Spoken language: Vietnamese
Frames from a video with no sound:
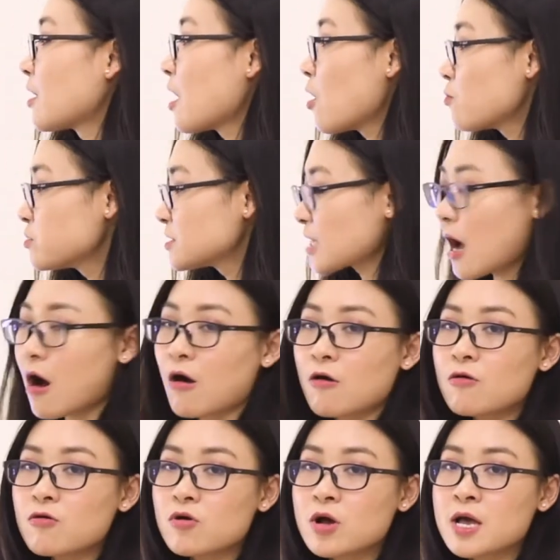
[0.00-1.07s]

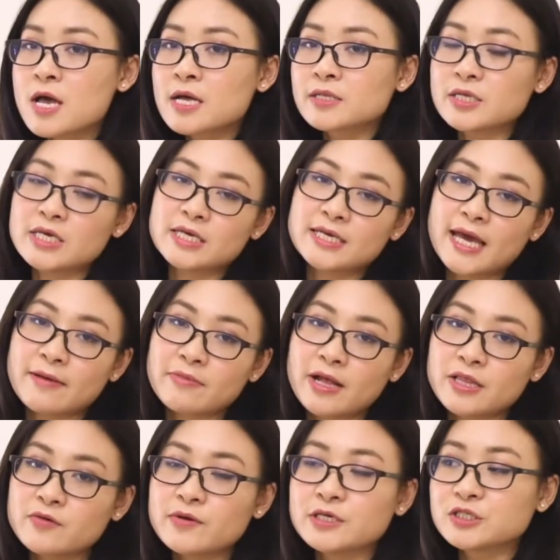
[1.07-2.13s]
1.06 Thì các em
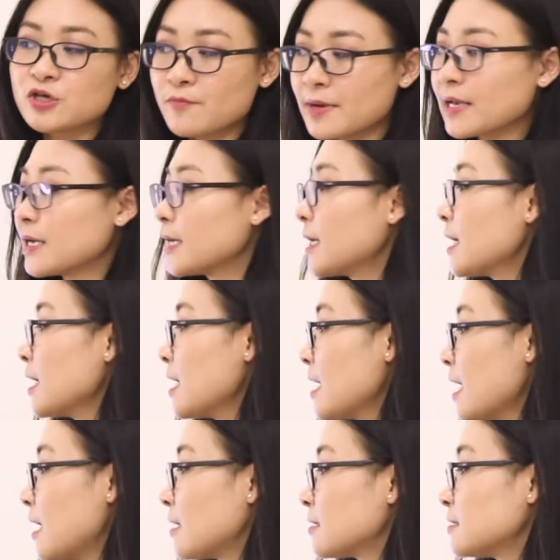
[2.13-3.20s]
lại lưu ý cho mình
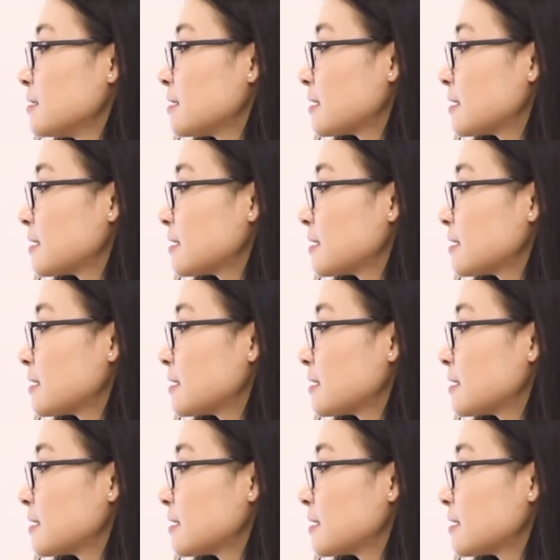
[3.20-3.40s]
à,